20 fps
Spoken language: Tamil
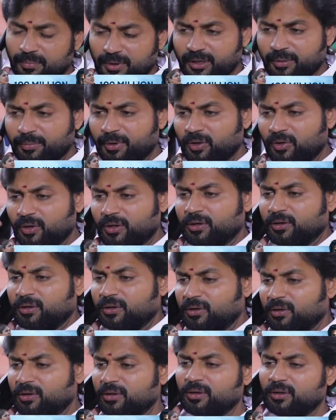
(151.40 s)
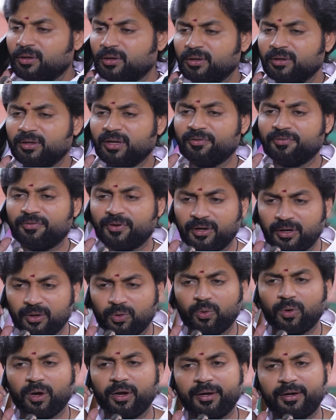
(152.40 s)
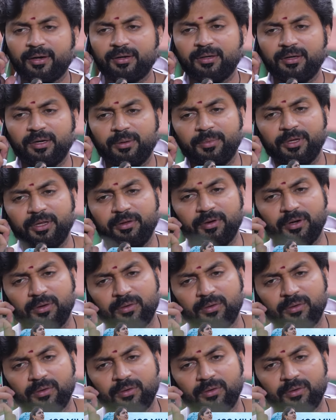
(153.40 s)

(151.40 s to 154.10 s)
நிம்மதி மட்டும்தான் என் ஃப்ரெண்டுக்கு உங்ககிட்ட இருந்து